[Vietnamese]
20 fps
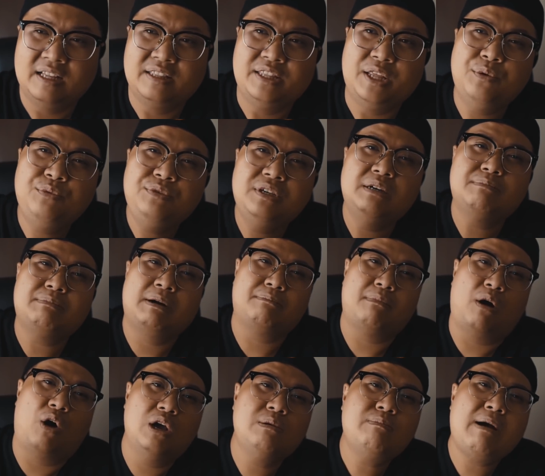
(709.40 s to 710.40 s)
nếu như mà
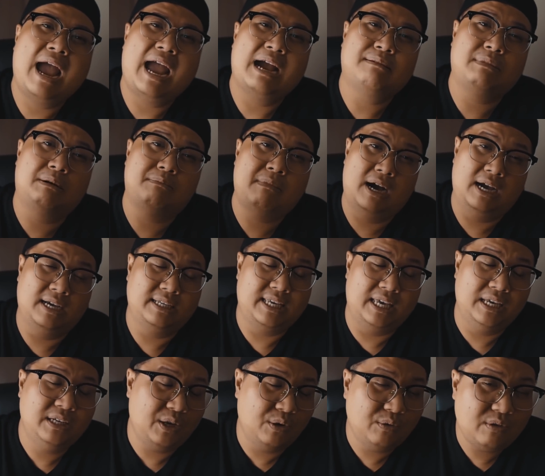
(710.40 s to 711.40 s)
mỗi bàn mà mời
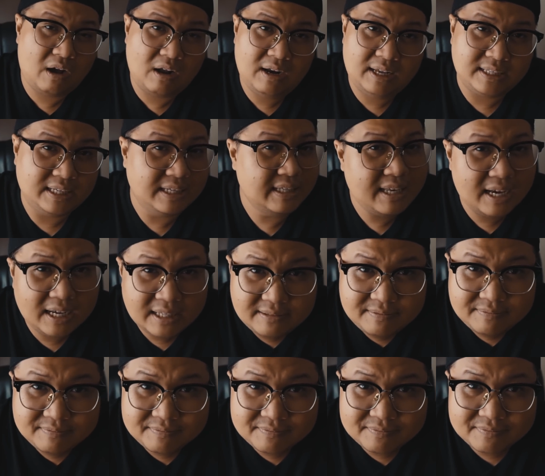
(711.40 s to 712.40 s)
chỉ kiểu đó là chỉ chết
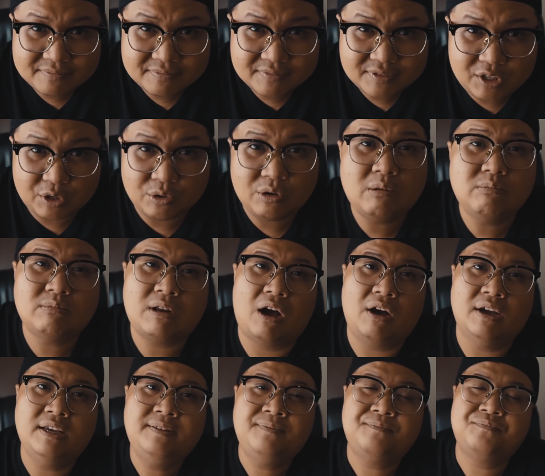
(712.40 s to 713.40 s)
chịu không
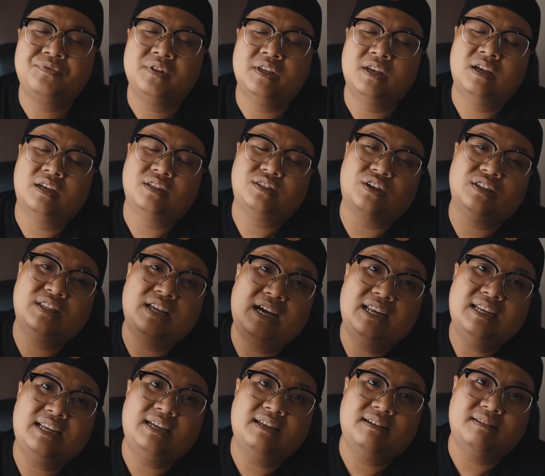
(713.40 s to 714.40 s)
nổi cho
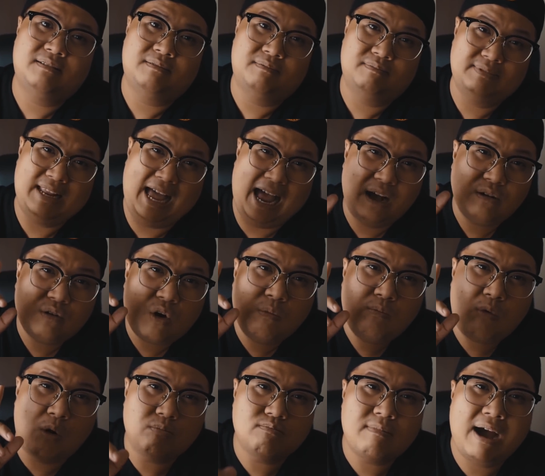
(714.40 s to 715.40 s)
nên á đã có
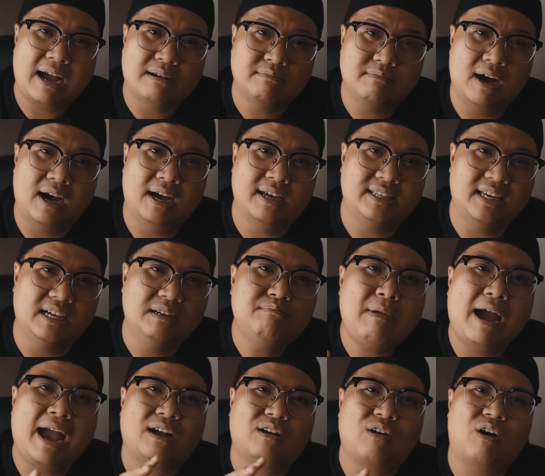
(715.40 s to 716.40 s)
một bàn mời những
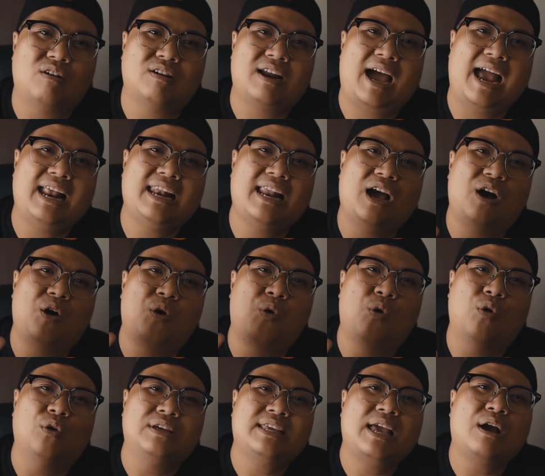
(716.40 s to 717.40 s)
bàn còn lại là
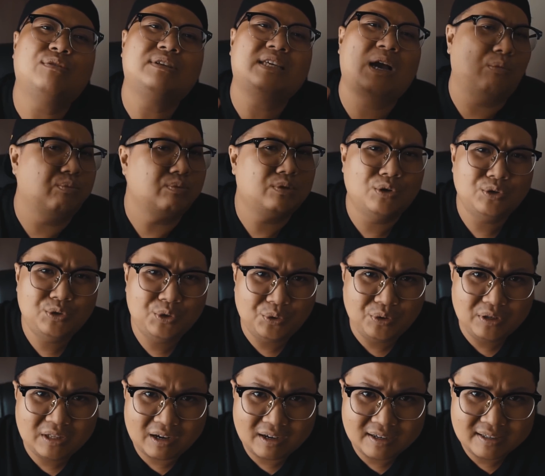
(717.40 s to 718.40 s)
hùa nhau chọc cho
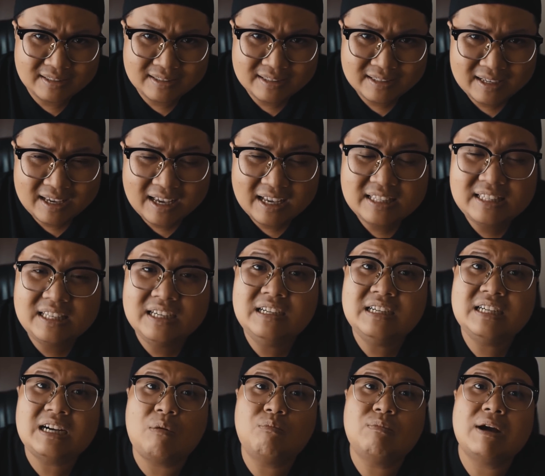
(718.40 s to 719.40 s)
vui thôi
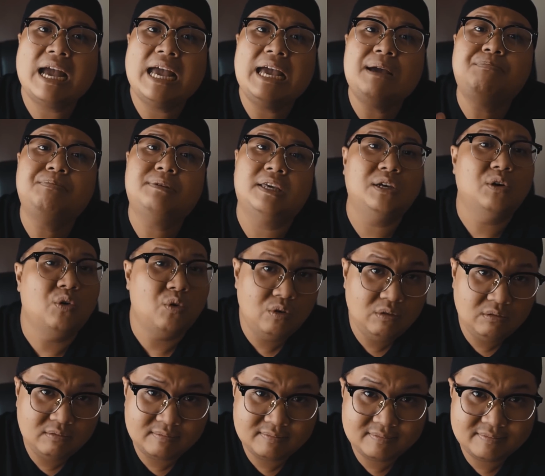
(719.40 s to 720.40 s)
chứ không ép chỉ
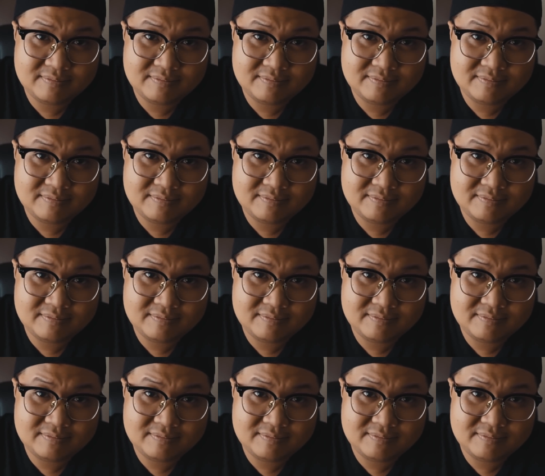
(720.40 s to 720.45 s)
uống